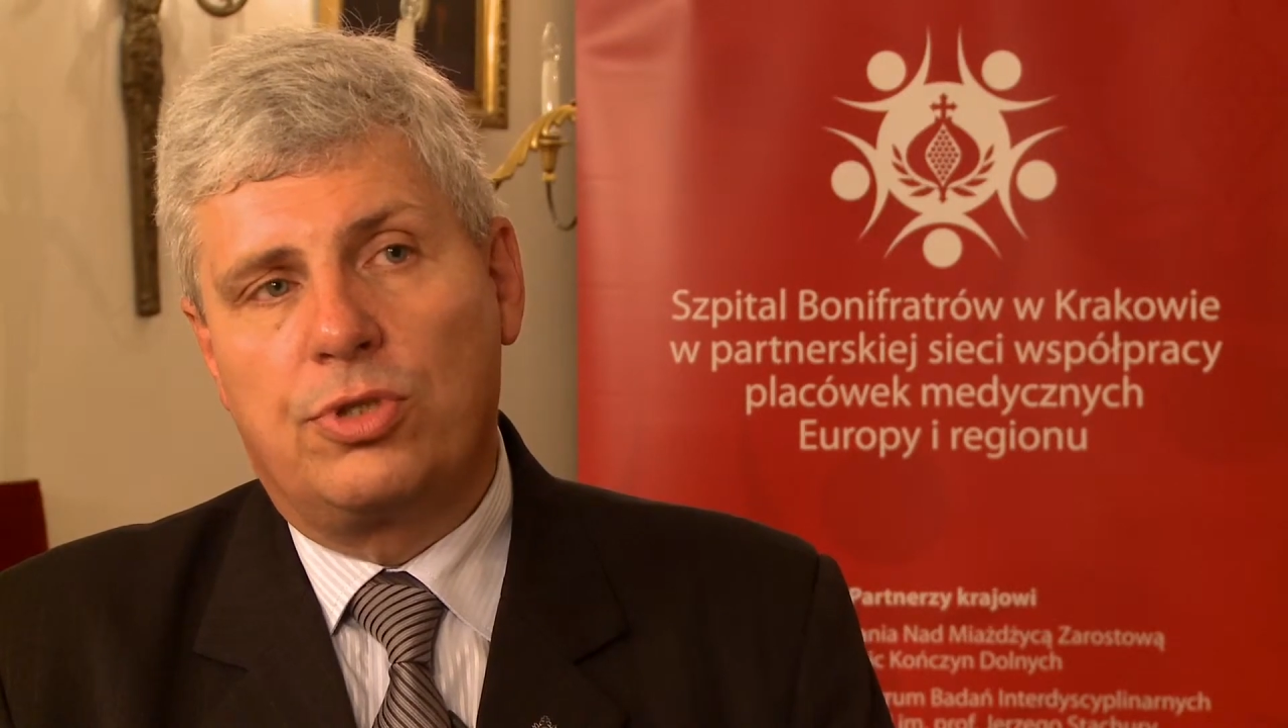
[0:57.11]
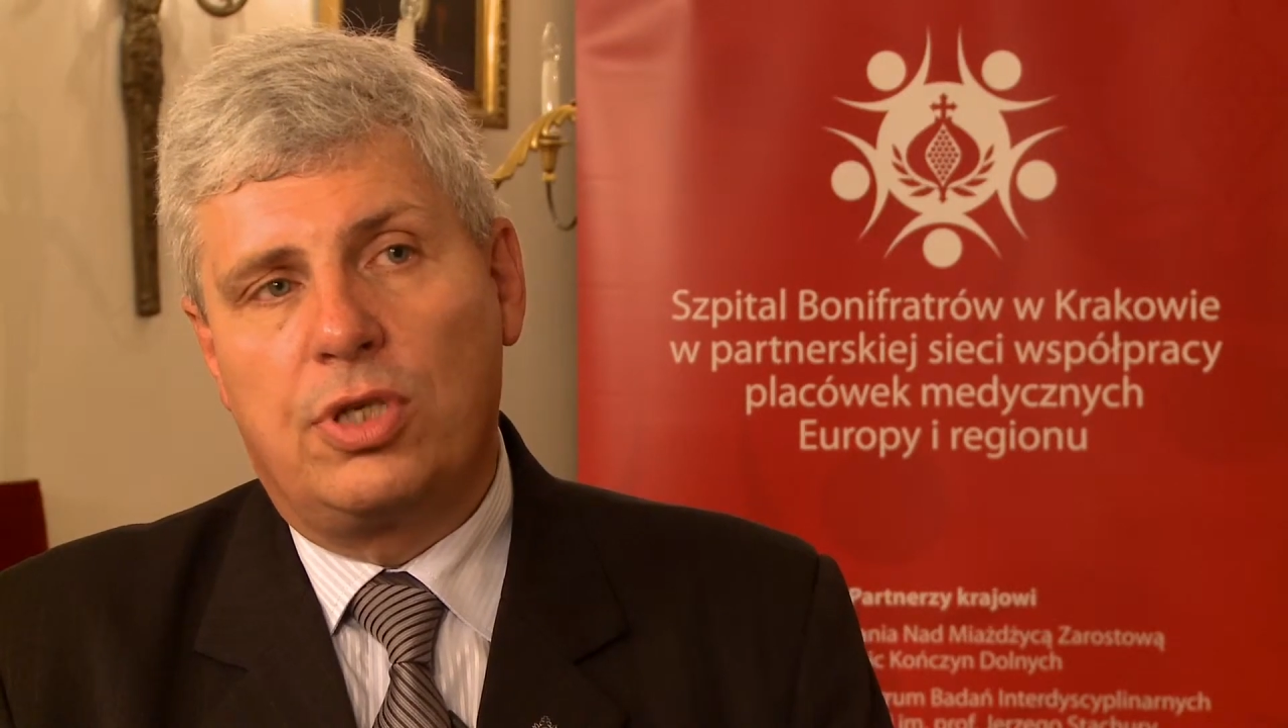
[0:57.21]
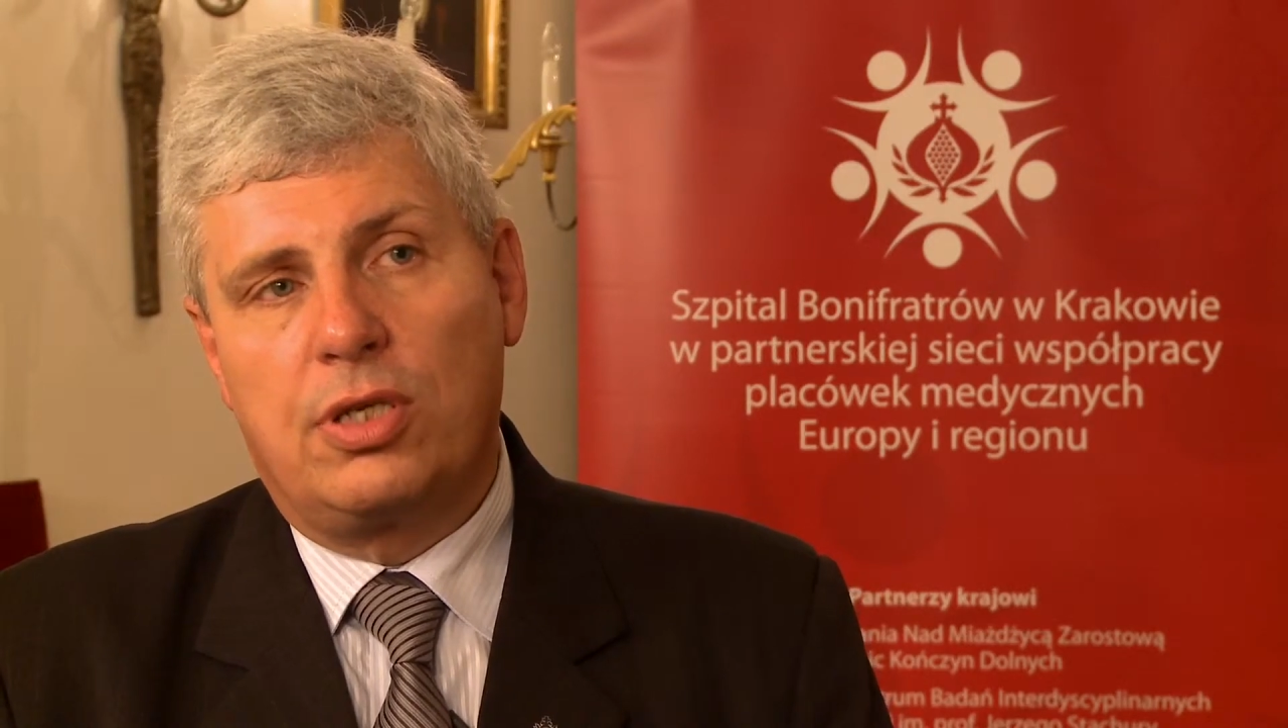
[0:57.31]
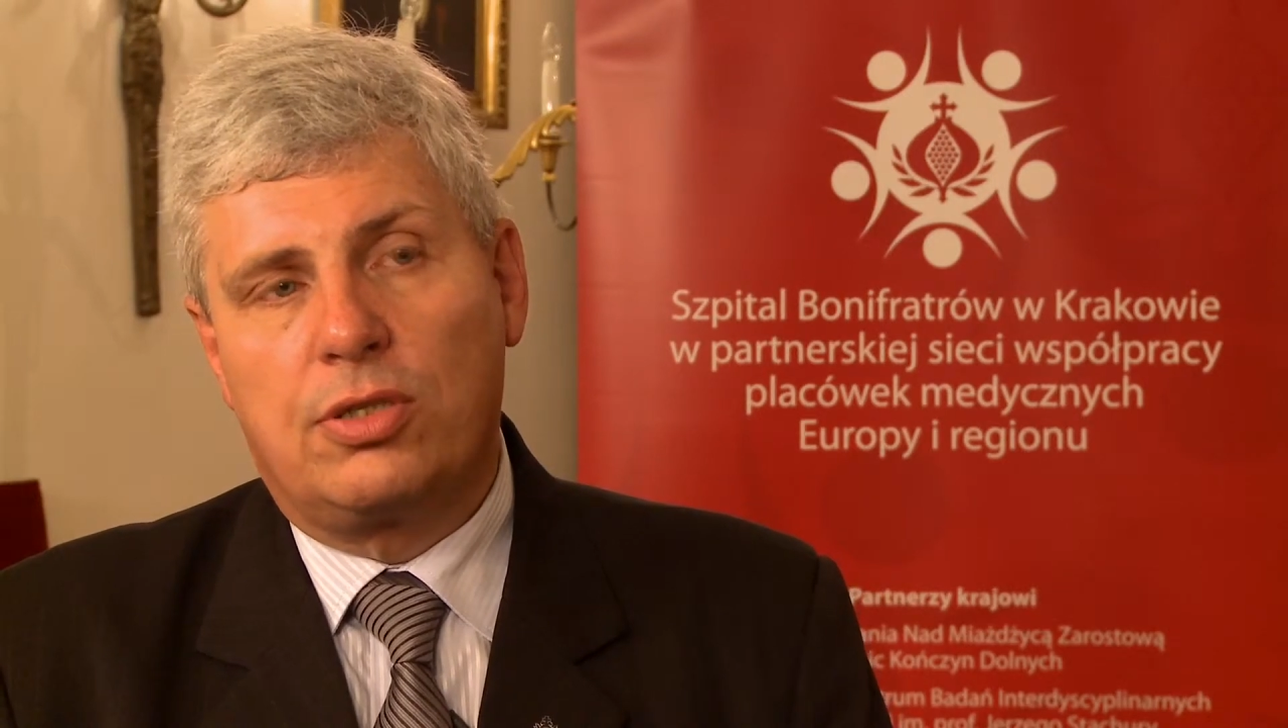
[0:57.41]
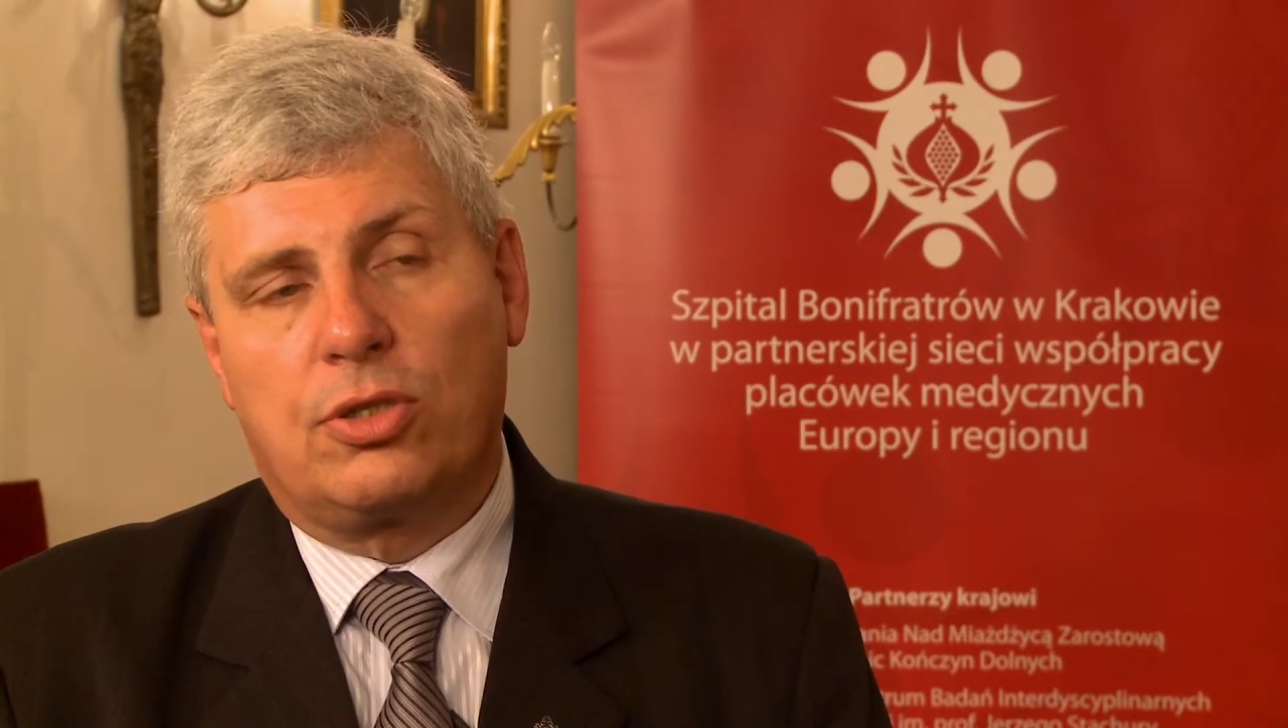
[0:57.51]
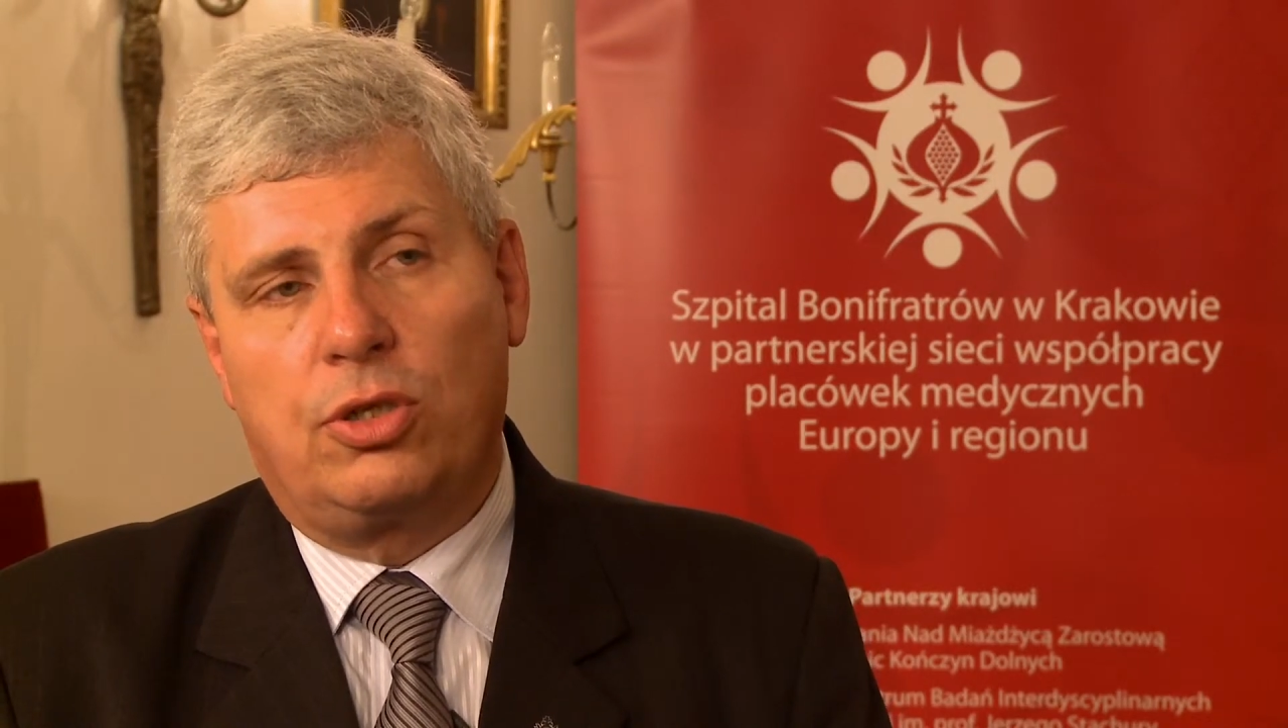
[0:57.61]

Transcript: gdzie jest z